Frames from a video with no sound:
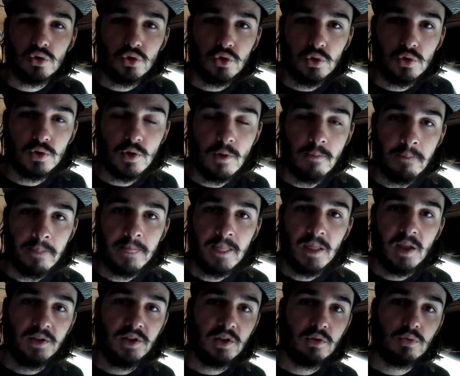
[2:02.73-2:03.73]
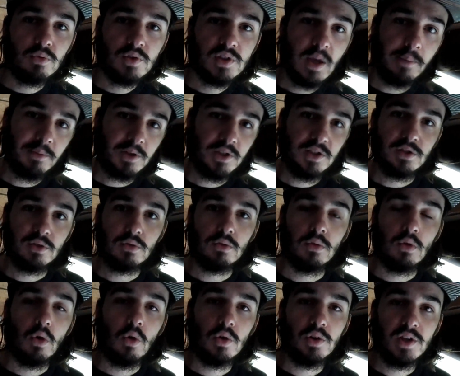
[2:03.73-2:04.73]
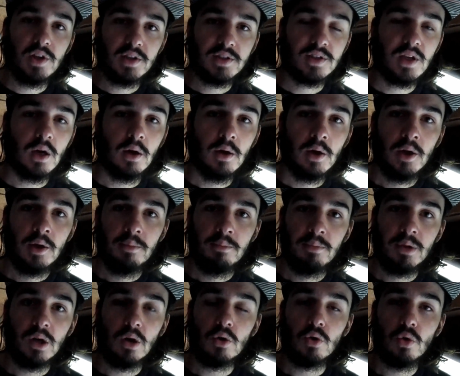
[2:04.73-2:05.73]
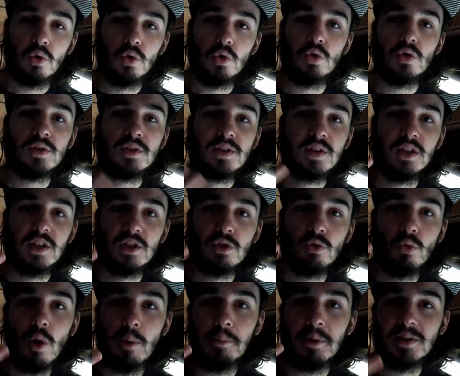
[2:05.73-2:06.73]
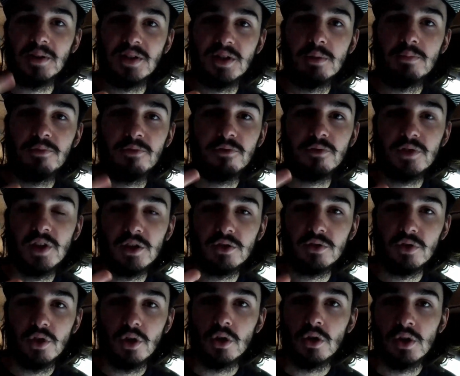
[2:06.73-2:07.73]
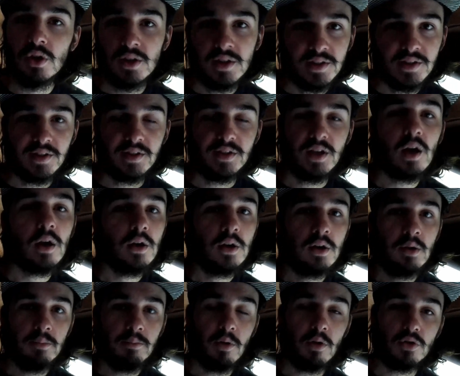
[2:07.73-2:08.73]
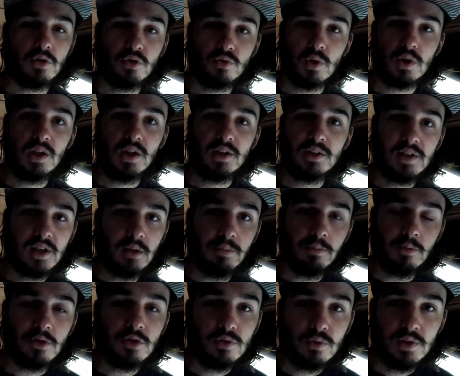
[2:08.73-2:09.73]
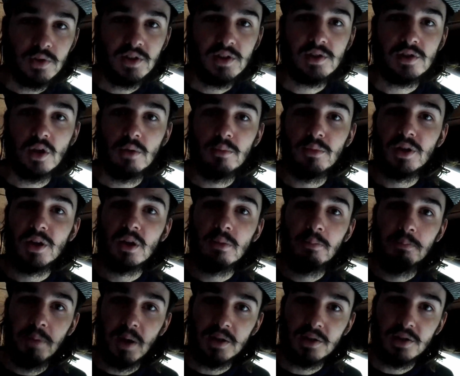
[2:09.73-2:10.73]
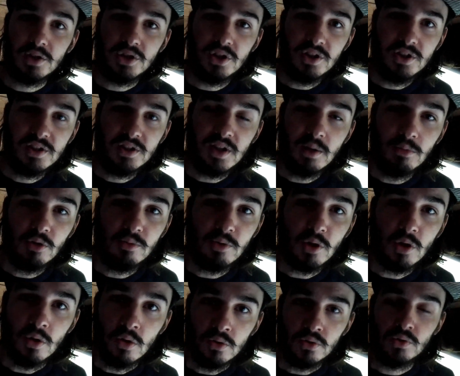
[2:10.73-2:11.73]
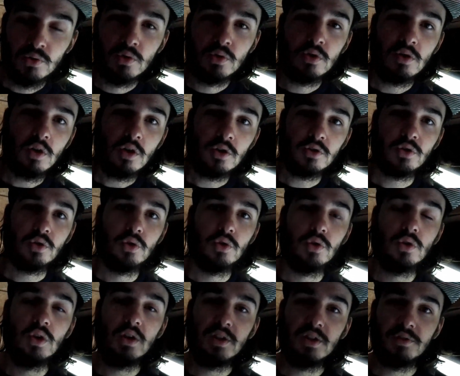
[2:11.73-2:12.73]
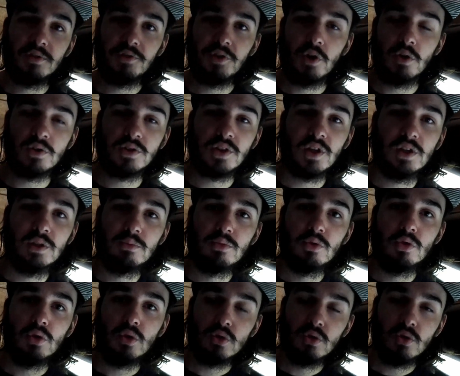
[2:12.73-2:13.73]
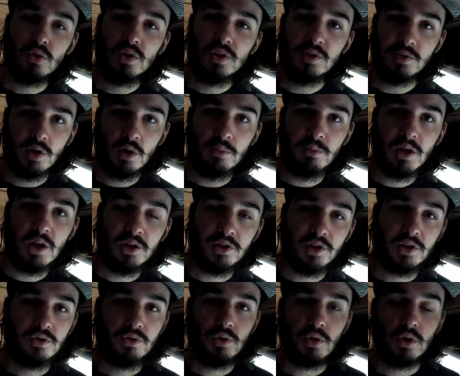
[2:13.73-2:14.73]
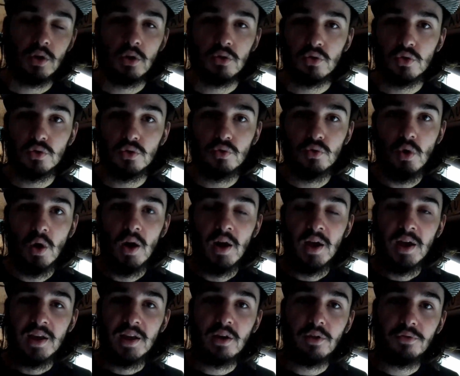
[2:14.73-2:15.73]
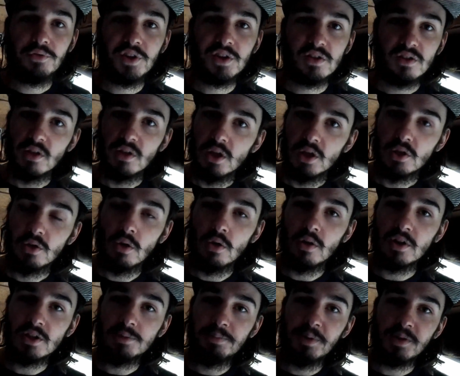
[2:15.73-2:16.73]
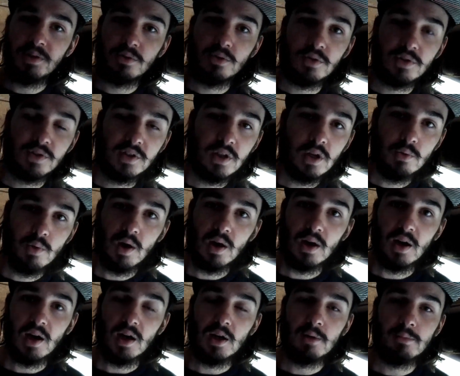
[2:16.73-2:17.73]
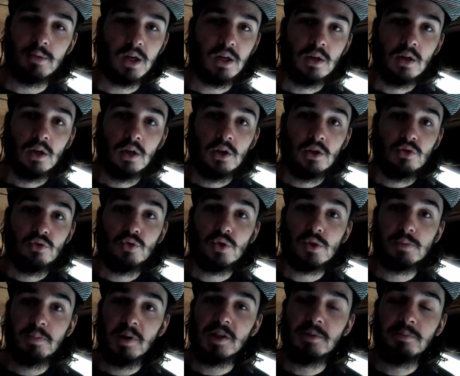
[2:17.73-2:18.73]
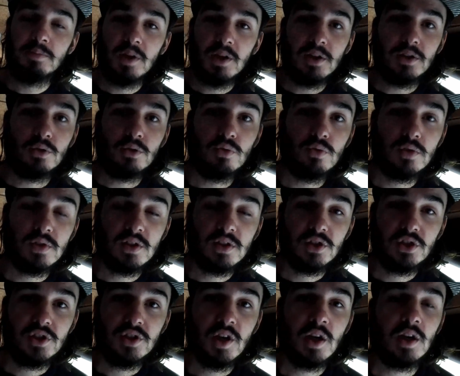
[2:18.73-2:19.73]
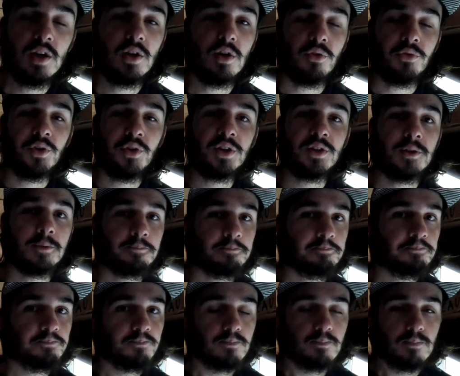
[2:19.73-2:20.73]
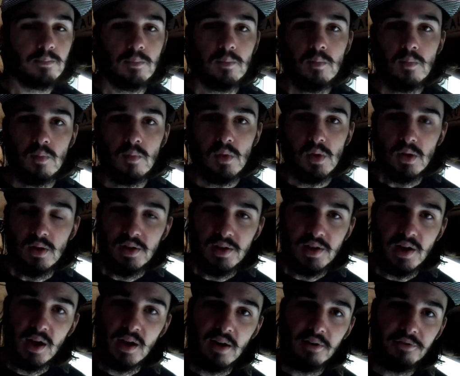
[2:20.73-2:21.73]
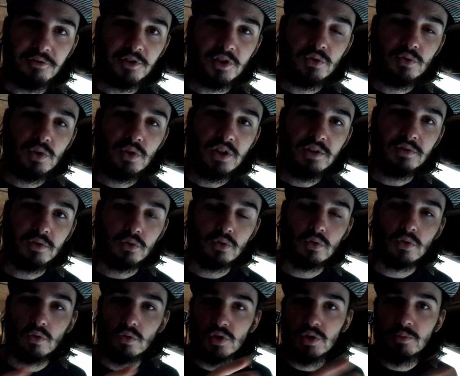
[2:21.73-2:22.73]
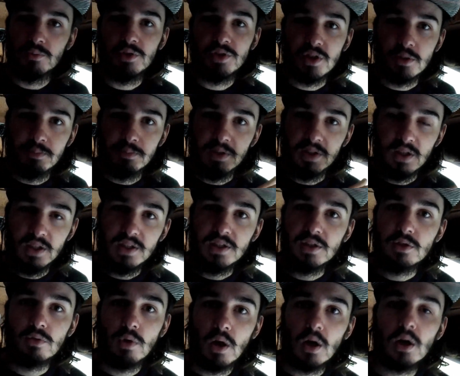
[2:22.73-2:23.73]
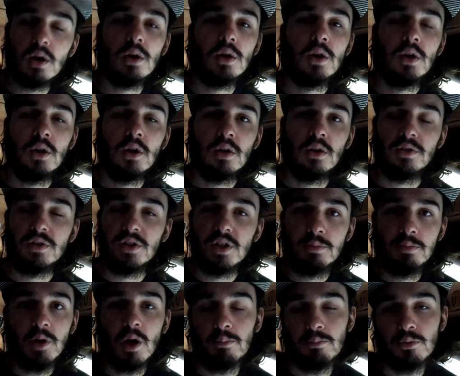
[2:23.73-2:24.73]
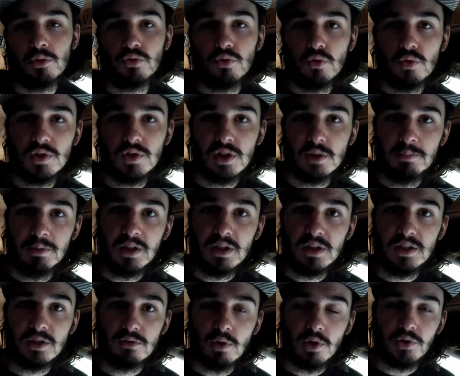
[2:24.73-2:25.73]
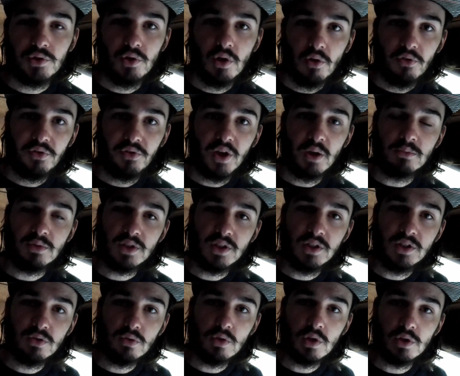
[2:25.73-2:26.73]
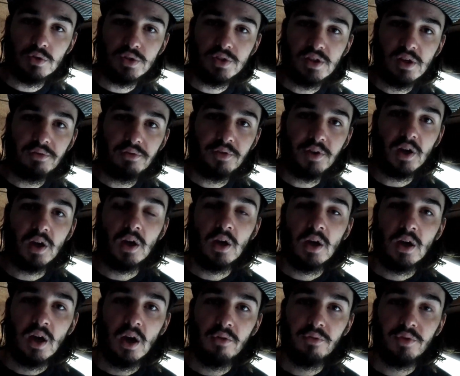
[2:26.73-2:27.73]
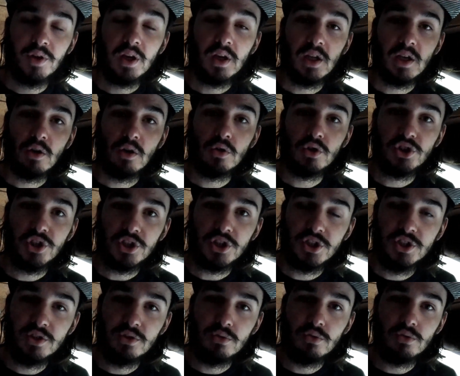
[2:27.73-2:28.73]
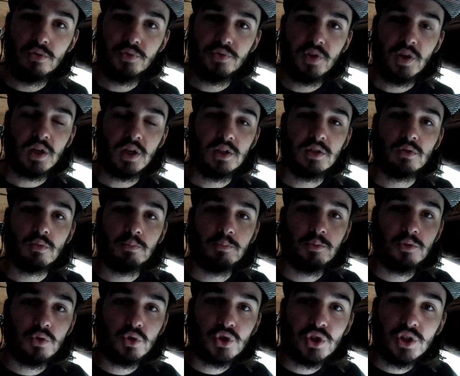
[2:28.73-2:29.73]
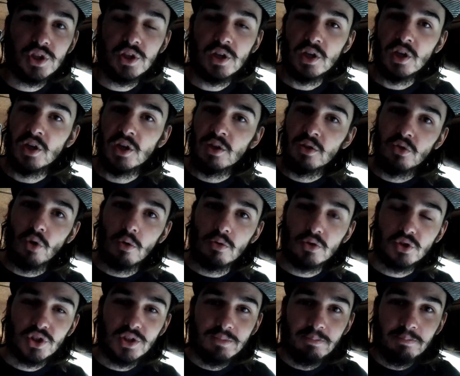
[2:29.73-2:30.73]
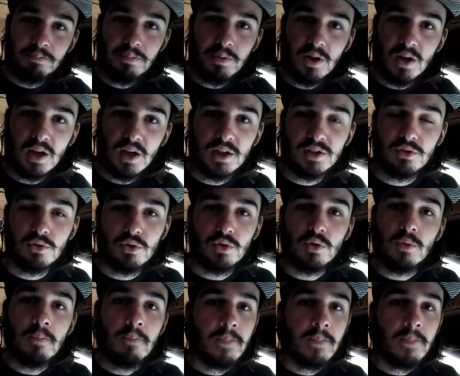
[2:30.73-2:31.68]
choses, il y a des concepts qui sont reliés à ça, mais en gros, c'est les trois principes fondateurs, c'est ça, prendre soin de la terre, prendre soin des hommes et partager équitablement. Donc entre les différents animaux, entre les hommes et la nature et entre tout. Et en fait, quand on respecte ces lois-là, et eh ben, tout se passe bien et tout c'est génial. Et en fait, il y a à la fin du livre, donc au début, j'explique l'histoire ils un peu tout le long, ils expliquent l'histoire de leur ferme, ce qu'ils ont réussi à faire avec, les recherches qu'ils ont dû faire, qu'ils ont pioché dans, chez plein de